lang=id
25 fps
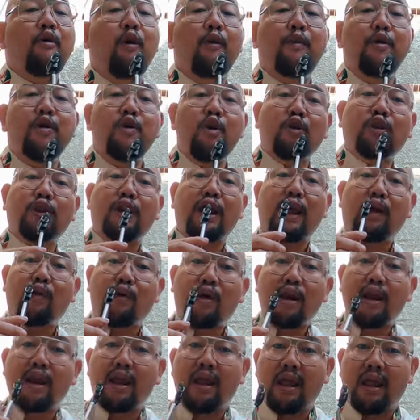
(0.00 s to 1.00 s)
maupun dokter
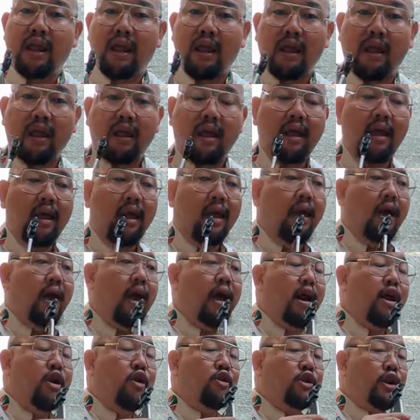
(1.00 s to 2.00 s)
hewan nih
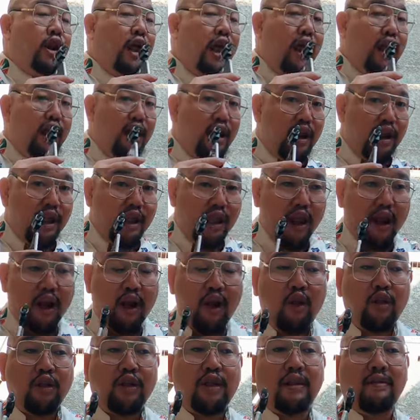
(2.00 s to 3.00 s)
ada dokter Hendy
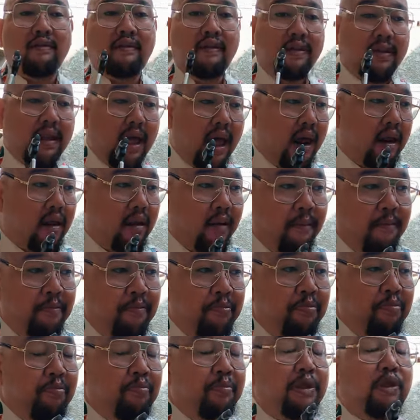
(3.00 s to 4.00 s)
ada dokter Citan
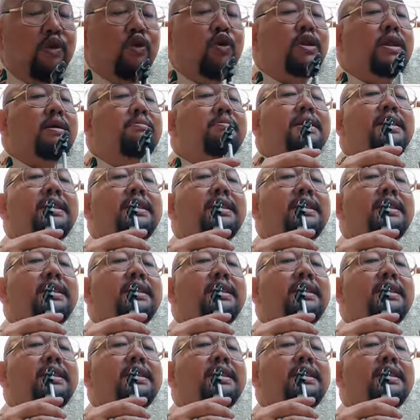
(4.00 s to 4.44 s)
menurut